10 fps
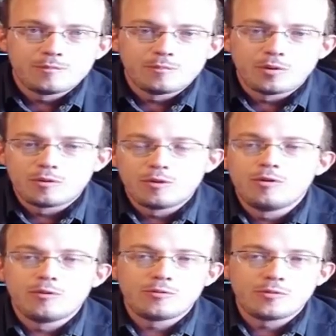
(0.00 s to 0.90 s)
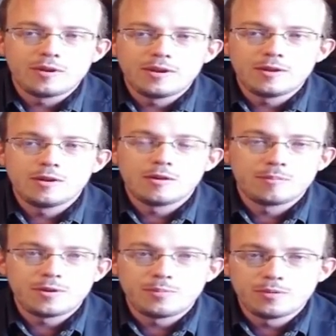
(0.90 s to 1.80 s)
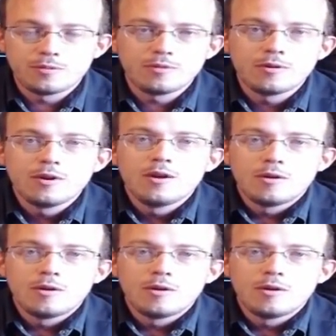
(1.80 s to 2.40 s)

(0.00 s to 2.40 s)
Bon, euh, vous voyez un petit peu